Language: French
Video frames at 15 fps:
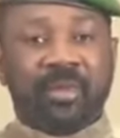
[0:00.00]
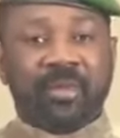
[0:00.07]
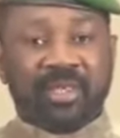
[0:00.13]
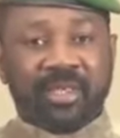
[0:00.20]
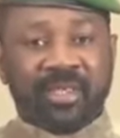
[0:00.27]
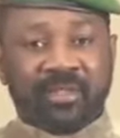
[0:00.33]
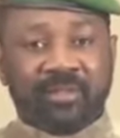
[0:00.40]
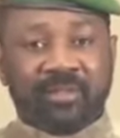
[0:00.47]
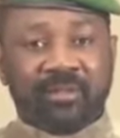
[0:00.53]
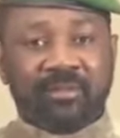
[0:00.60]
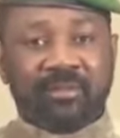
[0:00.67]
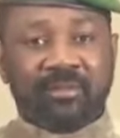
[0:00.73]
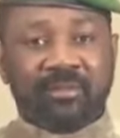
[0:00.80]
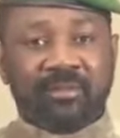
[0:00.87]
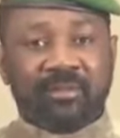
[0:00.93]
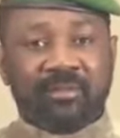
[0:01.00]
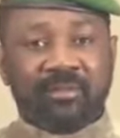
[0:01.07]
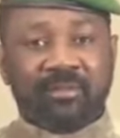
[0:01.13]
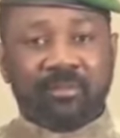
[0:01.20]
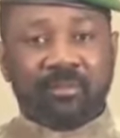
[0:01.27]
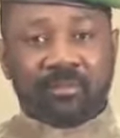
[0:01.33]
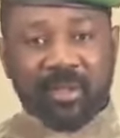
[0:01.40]
Maliennes,
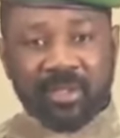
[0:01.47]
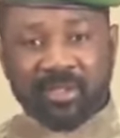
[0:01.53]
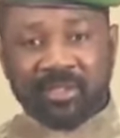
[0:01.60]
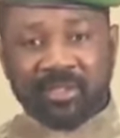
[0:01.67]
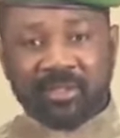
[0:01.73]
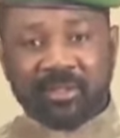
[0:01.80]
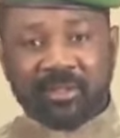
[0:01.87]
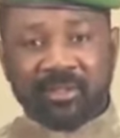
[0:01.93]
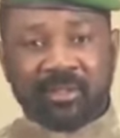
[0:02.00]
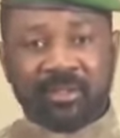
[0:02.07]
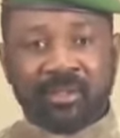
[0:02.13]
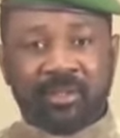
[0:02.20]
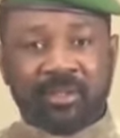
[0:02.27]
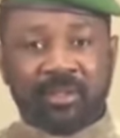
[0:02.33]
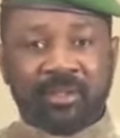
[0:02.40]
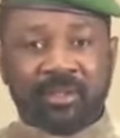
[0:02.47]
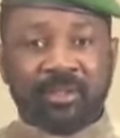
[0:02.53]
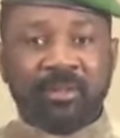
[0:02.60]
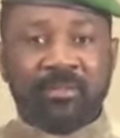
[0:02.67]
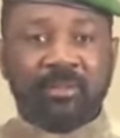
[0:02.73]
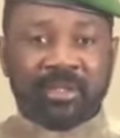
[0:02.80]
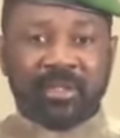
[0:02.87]
Maliens,
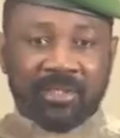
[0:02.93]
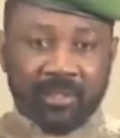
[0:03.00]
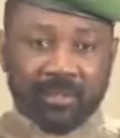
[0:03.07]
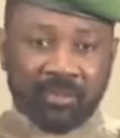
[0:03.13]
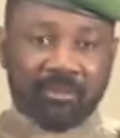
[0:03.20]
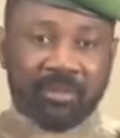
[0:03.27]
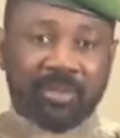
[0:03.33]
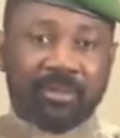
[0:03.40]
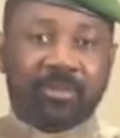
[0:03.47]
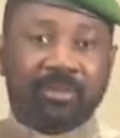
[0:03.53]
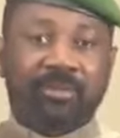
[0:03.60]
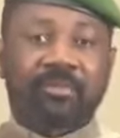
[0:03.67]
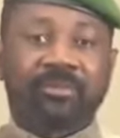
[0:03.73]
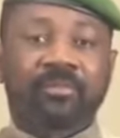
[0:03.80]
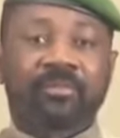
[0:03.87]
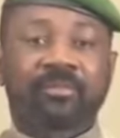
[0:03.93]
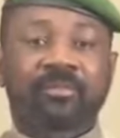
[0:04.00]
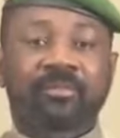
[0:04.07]
mes chers compatriotes,